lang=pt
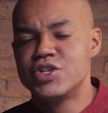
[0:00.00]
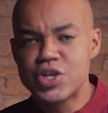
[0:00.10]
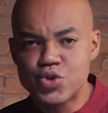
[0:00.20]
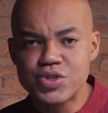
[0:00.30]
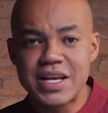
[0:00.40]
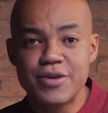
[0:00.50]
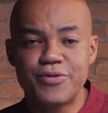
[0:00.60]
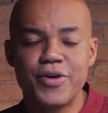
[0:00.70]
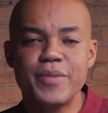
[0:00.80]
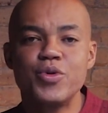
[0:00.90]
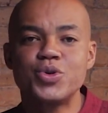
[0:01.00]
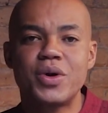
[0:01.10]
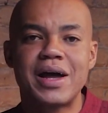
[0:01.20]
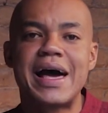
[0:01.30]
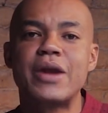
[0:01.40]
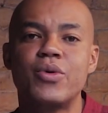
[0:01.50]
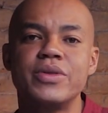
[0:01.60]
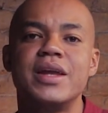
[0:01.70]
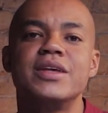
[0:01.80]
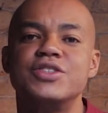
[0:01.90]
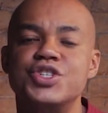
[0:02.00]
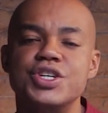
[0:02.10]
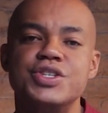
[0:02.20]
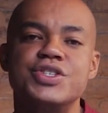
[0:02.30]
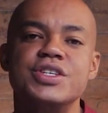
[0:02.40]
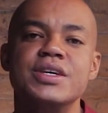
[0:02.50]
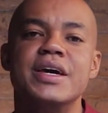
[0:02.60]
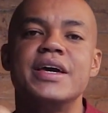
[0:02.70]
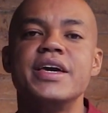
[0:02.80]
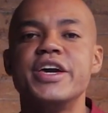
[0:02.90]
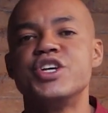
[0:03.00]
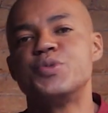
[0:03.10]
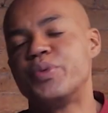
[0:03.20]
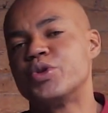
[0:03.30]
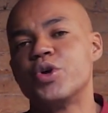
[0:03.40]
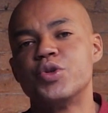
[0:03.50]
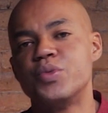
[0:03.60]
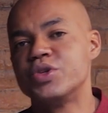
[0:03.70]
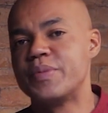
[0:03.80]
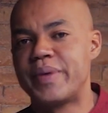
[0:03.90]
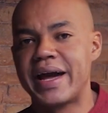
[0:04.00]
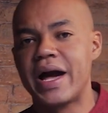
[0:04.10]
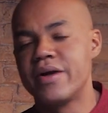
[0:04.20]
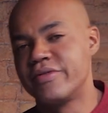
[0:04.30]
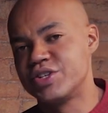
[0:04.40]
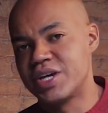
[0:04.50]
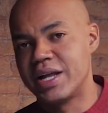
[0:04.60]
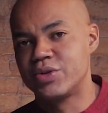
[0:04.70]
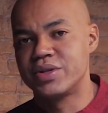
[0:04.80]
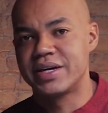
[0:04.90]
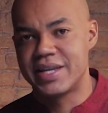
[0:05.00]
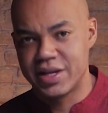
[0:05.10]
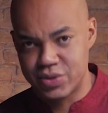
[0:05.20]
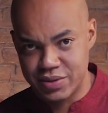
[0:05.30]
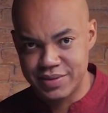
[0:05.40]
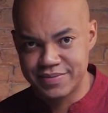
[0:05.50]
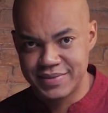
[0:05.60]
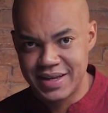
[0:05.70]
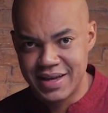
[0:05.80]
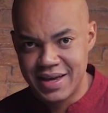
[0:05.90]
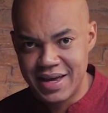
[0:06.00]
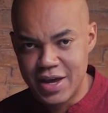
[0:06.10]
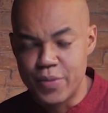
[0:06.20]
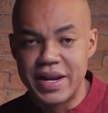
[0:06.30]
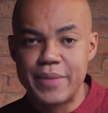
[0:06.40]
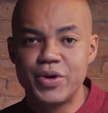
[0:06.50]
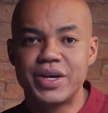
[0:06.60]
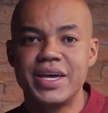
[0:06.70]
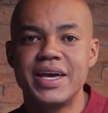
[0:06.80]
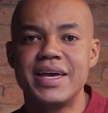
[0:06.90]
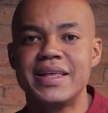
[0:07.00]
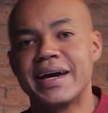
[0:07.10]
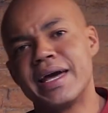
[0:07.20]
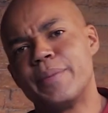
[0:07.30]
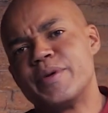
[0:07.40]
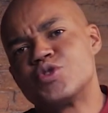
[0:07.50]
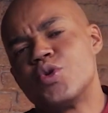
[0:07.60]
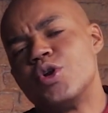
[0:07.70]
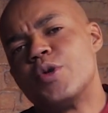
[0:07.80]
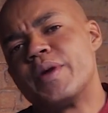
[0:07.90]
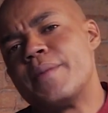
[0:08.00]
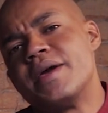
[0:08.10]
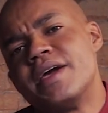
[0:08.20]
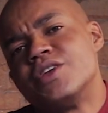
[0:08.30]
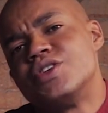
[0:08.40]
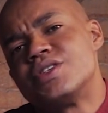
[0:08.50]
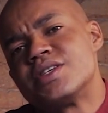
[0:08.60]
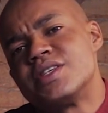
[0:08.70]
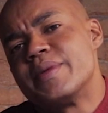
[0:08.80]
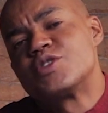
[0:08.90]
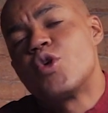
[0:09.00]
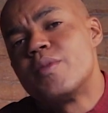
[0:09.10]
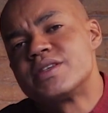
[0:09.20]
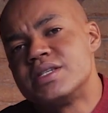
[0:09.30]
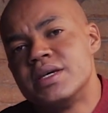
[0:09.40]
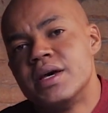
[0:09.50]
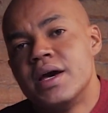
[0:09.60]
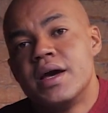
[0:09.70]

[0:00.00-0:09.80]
Jesus ele foi muito claro quando ele disse: ide por todo mundo e pregar o evangelho a toda criatura. Eu me lembro que aquela pessoa olhou para mim e disse assim: Mas como assim?